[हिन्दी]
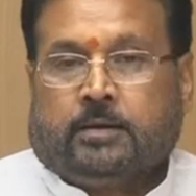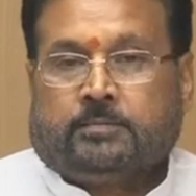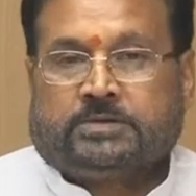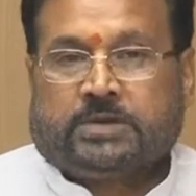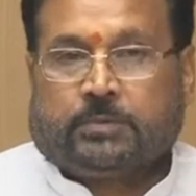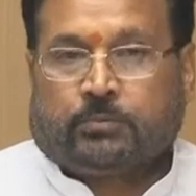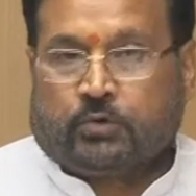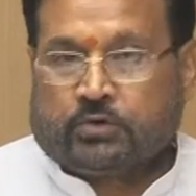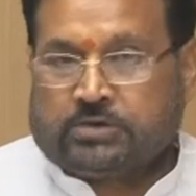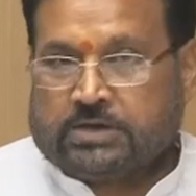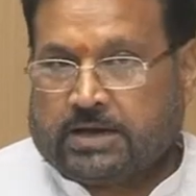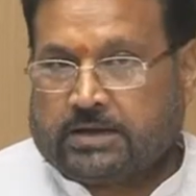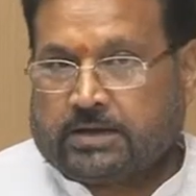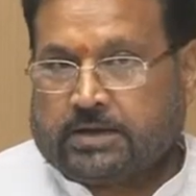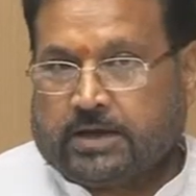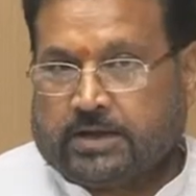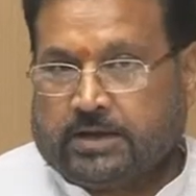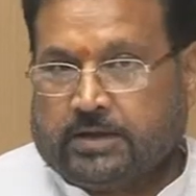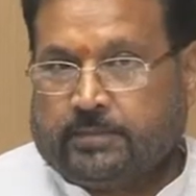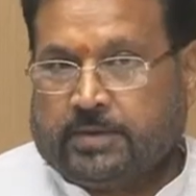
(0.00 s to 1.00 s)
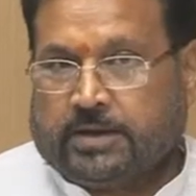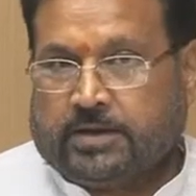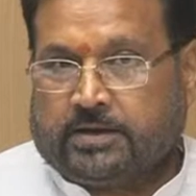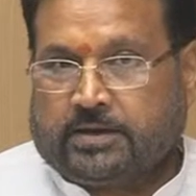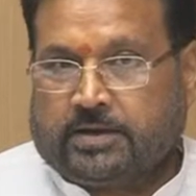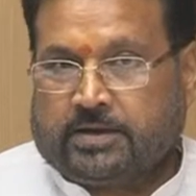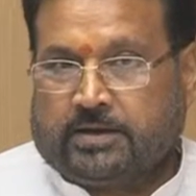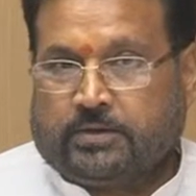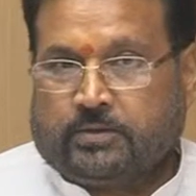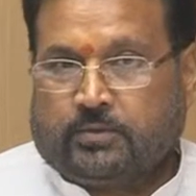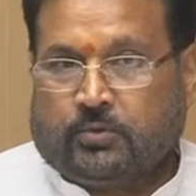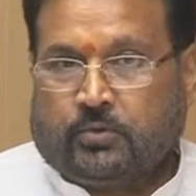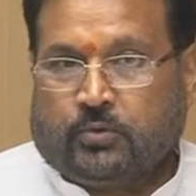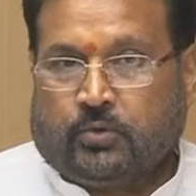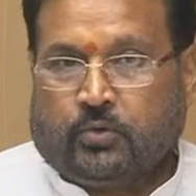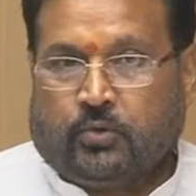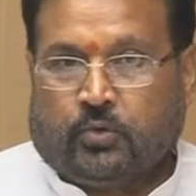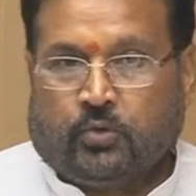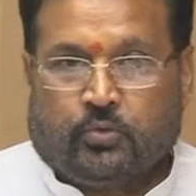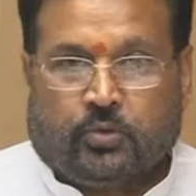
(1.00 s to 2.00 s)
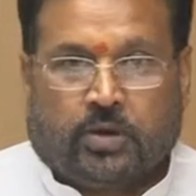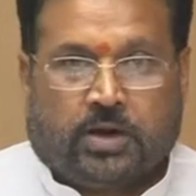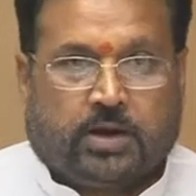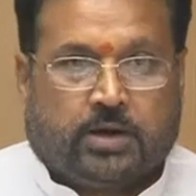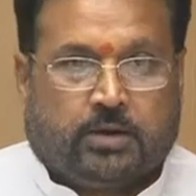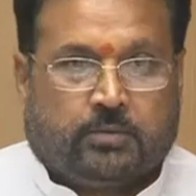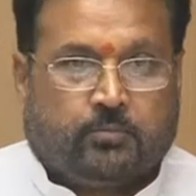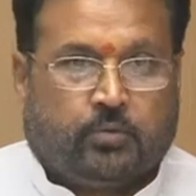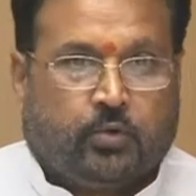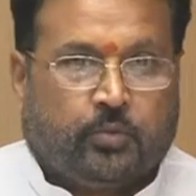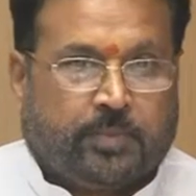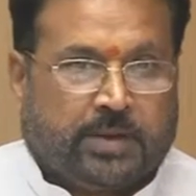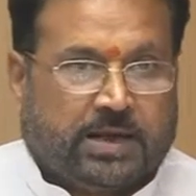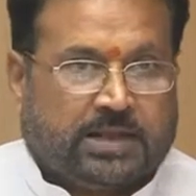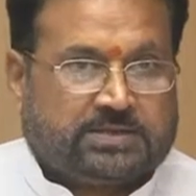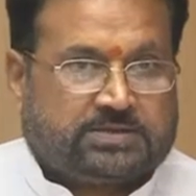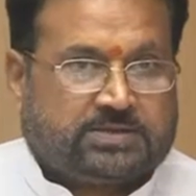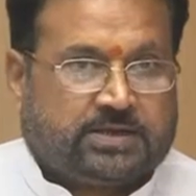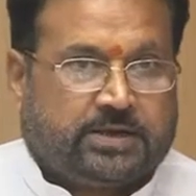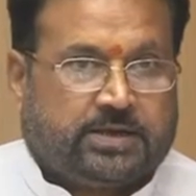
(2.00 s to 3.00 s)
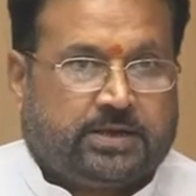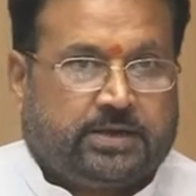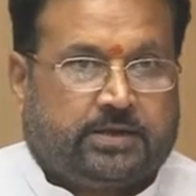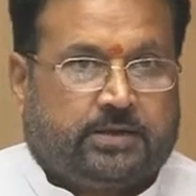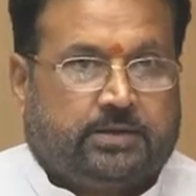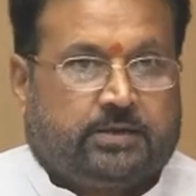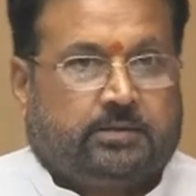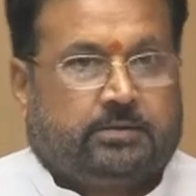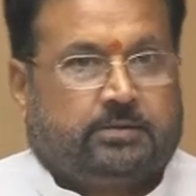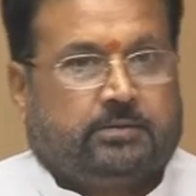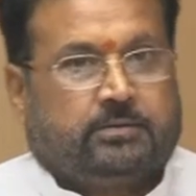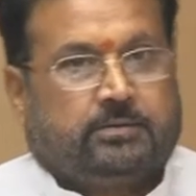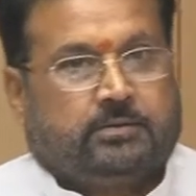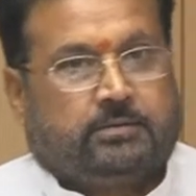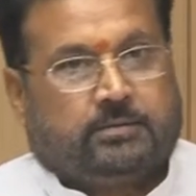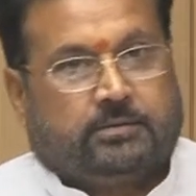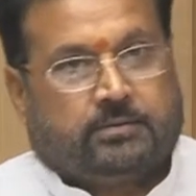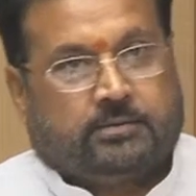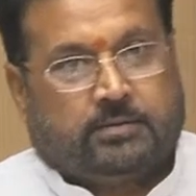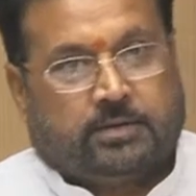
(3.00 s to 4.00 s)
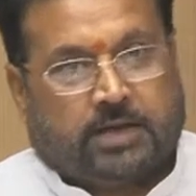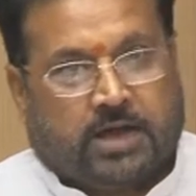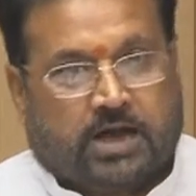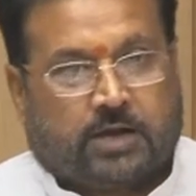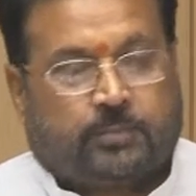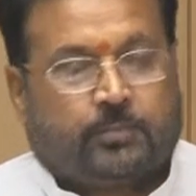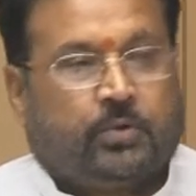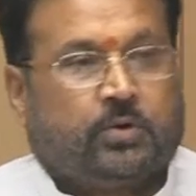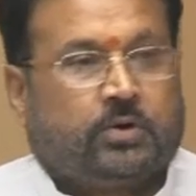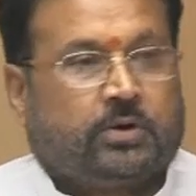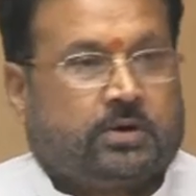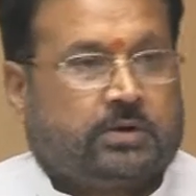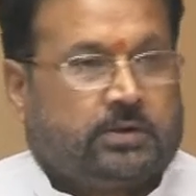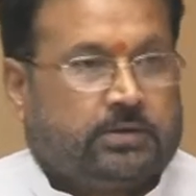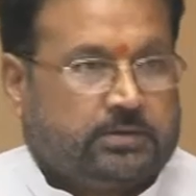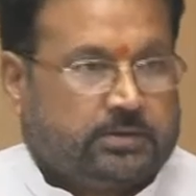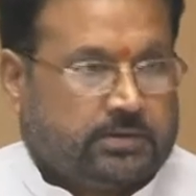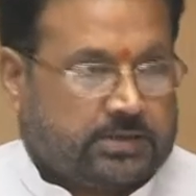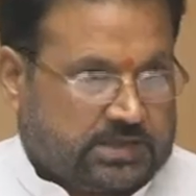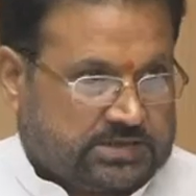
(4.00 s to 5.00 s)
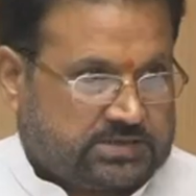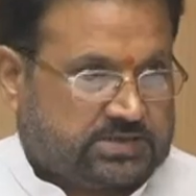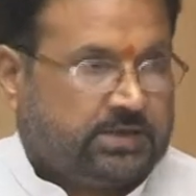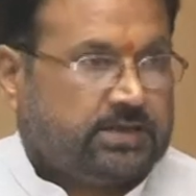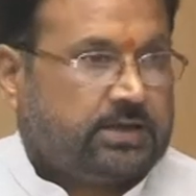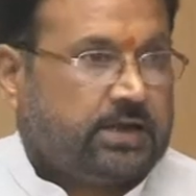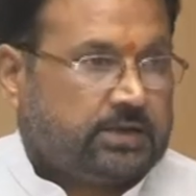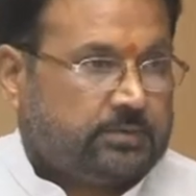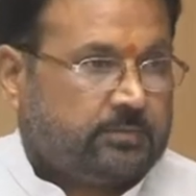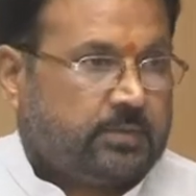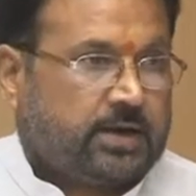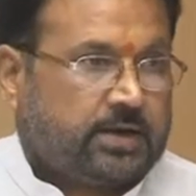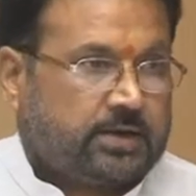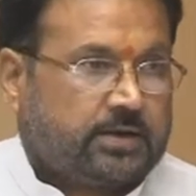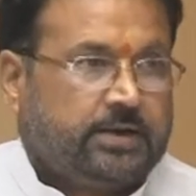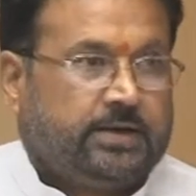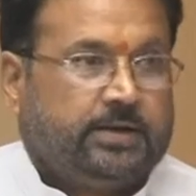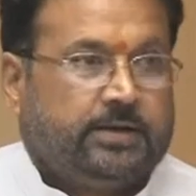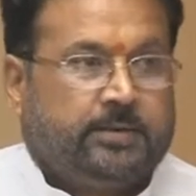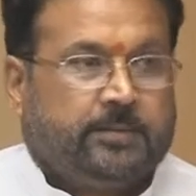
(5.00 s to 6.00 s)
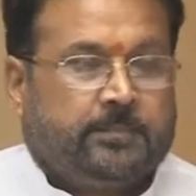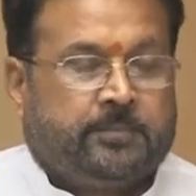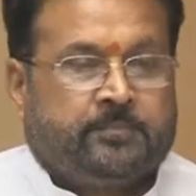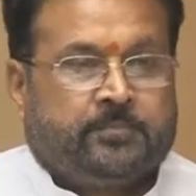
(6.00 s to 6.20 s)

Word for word: हम सबको जानकारी में है कि ओवा भोपाल से नागपुर राष्ट्रीय राजमार्ग है